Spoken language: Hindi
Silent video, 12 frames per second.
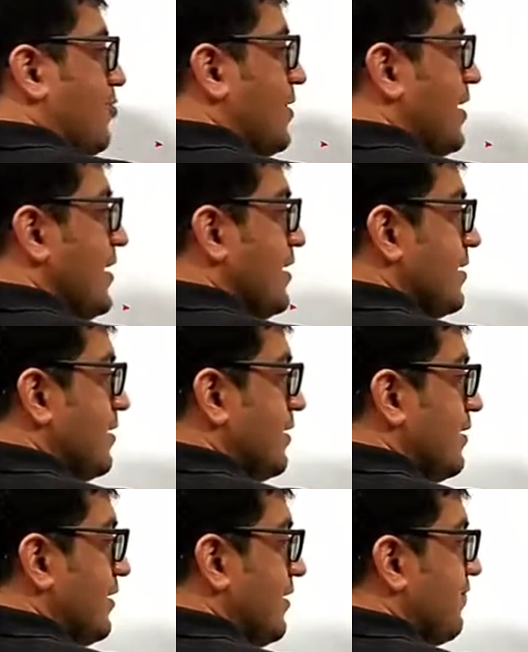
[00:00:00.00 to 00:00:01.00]
गई
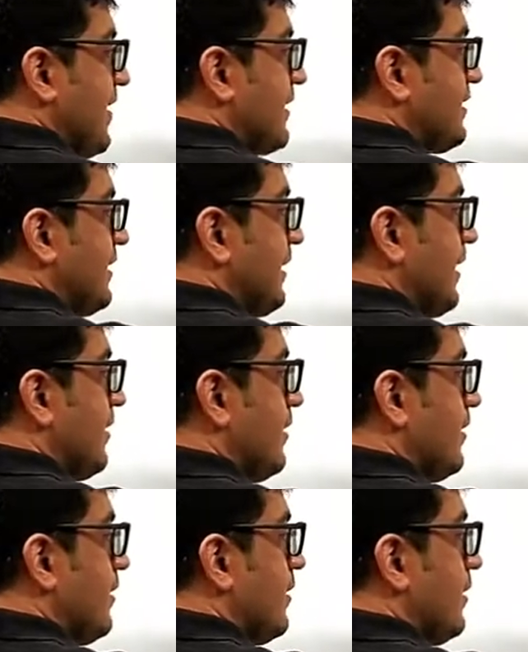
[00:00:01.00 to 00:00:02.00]
रिफ्लेक्टेड रे
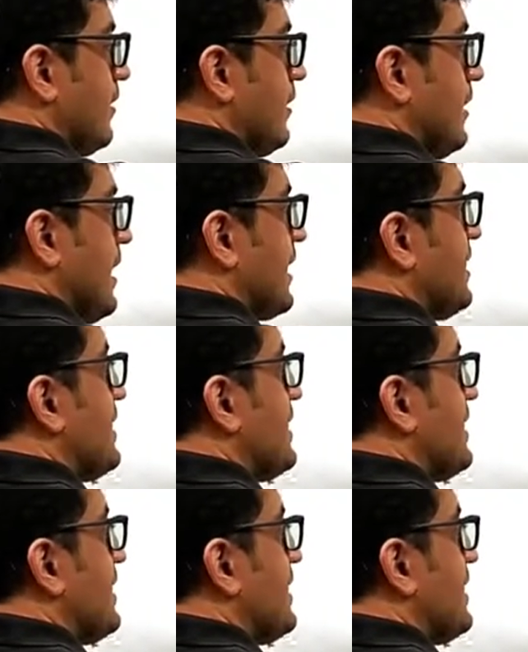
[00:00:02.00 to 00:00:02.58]
लेकिन